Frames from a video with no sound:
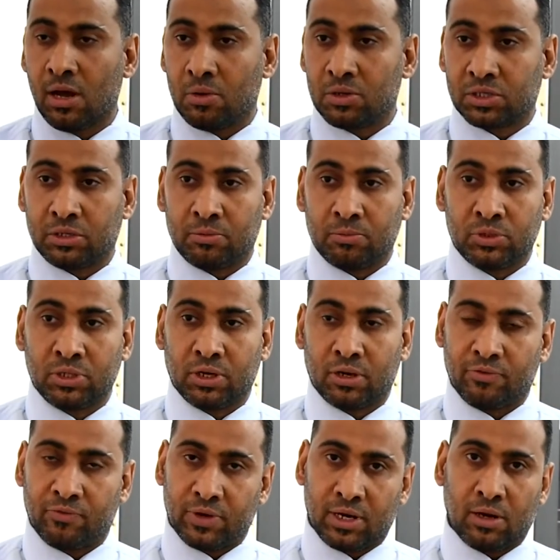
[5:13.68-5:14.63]
ونشكر مدير
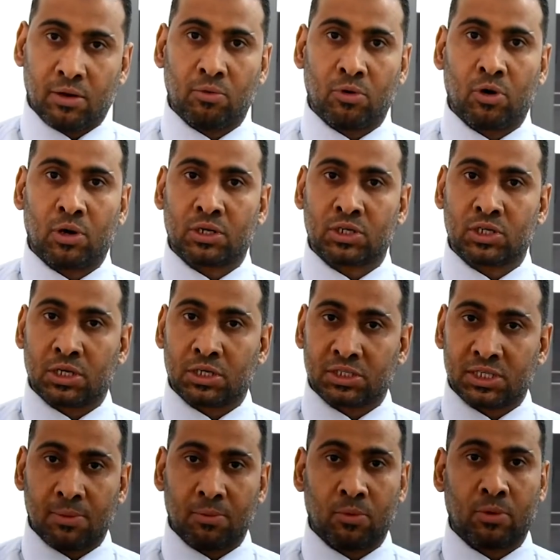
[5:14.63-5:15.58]
الفرع ورؤساء
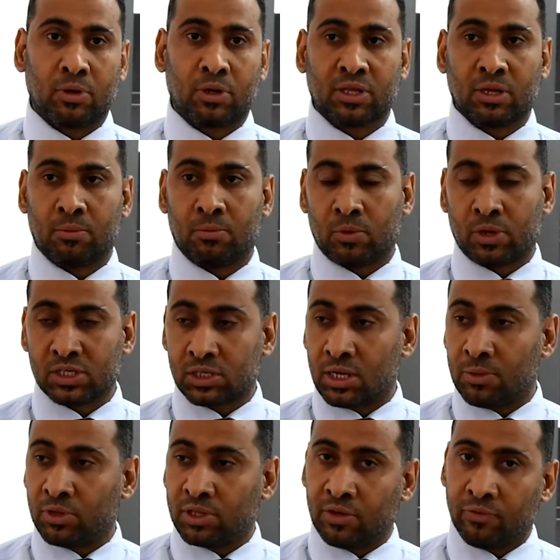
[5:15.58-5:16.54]
الاقسام
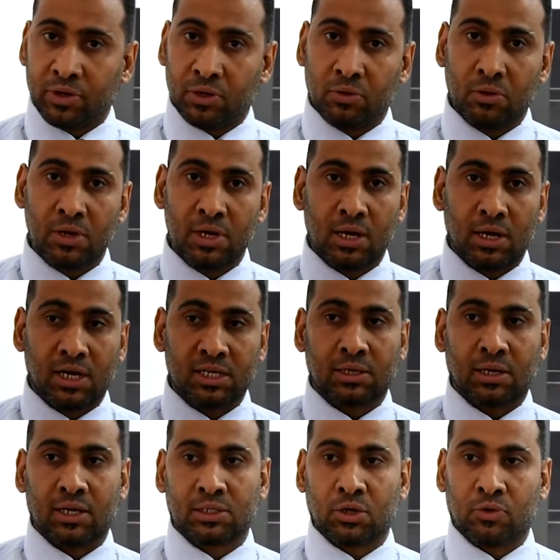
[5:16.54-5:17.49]
ورؤساء الموظفين
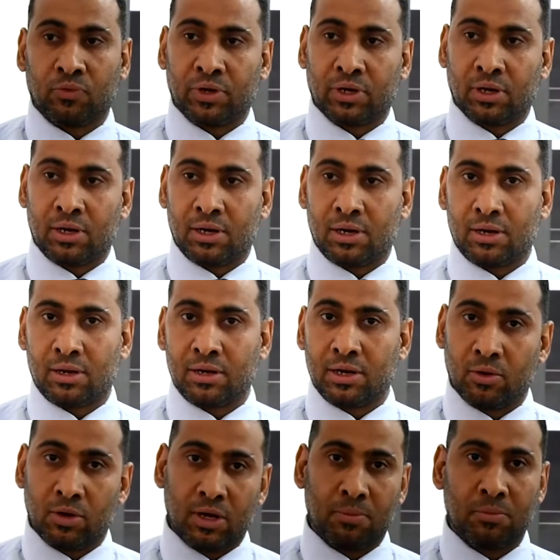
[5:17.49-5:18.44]
اسال الله التوفيق
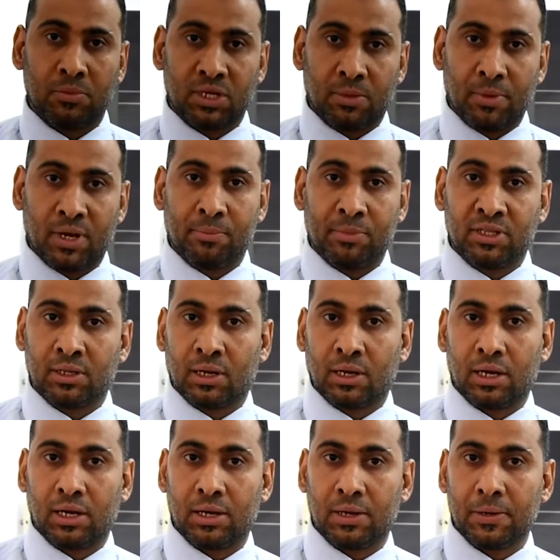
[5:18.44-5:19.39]
ولهم جميعا باذن
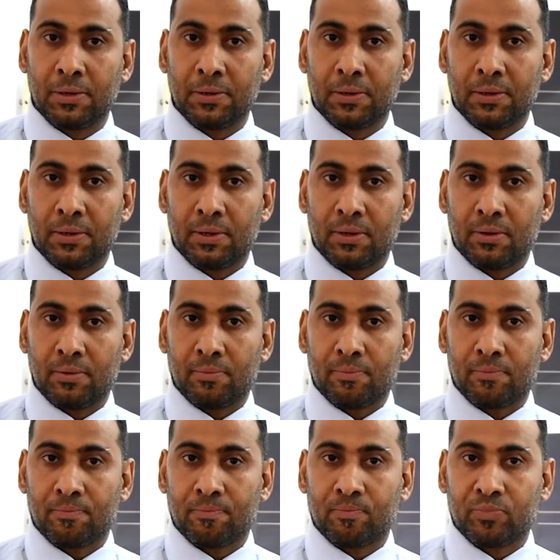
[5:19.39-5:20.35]
الله. بما
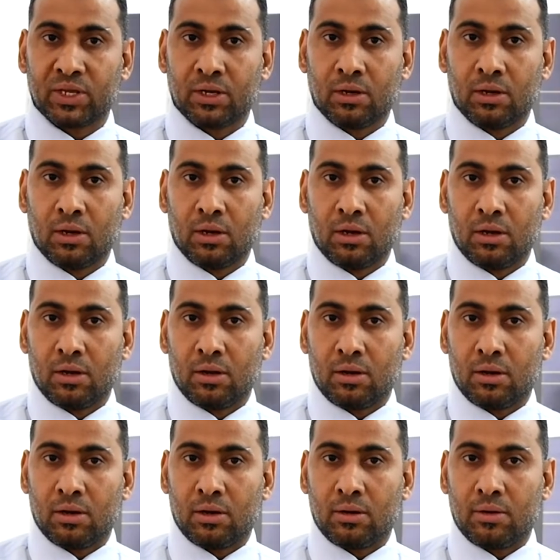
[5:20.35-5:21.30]
تهتم الدوره
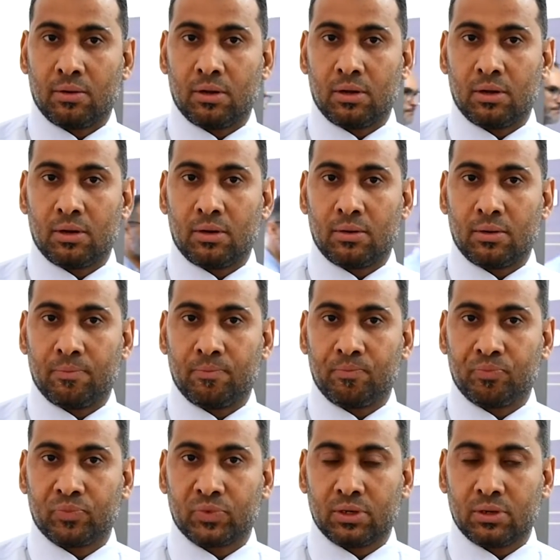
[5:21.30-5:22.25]
وهم التركيز اللي
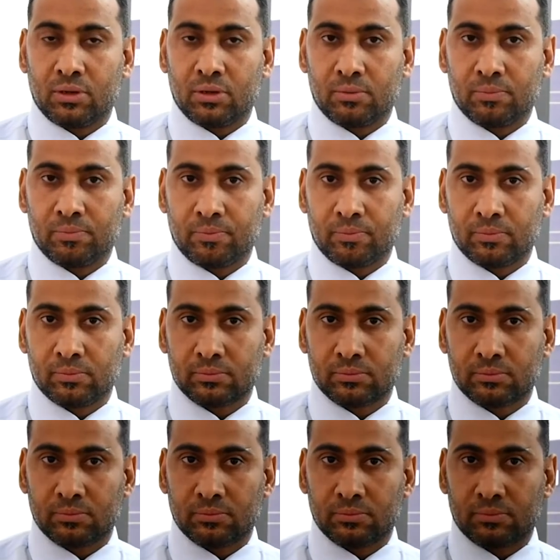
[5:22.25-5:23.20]

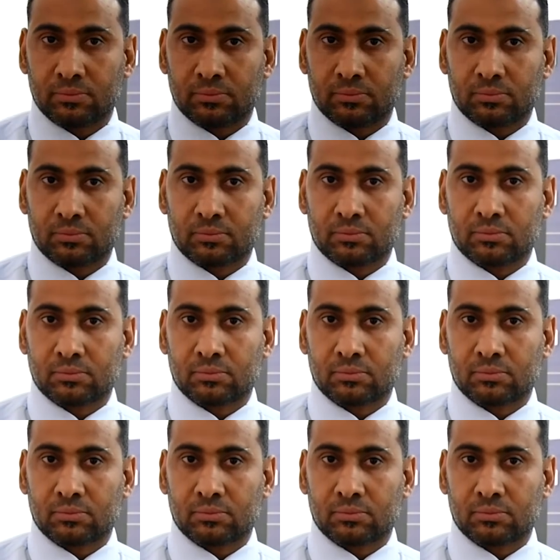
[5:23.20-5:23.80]
تركيز عليها